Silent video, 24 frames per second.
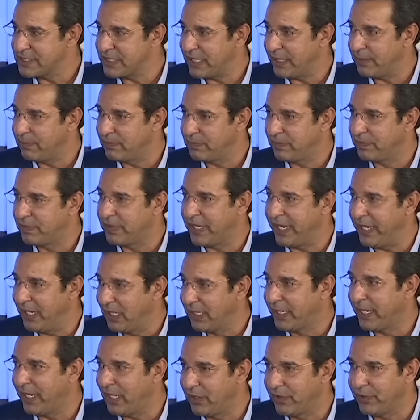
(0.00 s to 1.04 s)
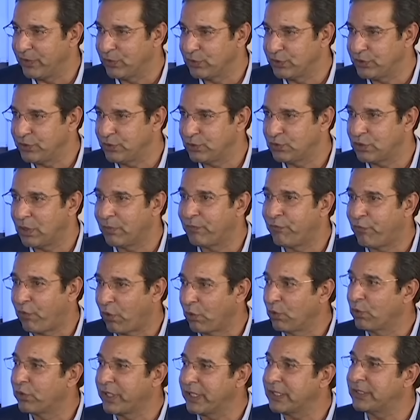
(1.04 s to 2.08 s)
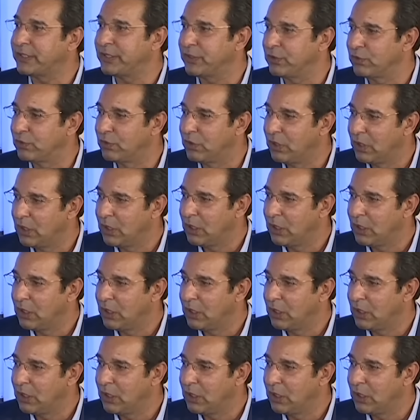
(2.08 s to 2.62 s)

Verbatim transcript: या सेम खेल खेल रहे होते हो तो आप फॉलो करते हो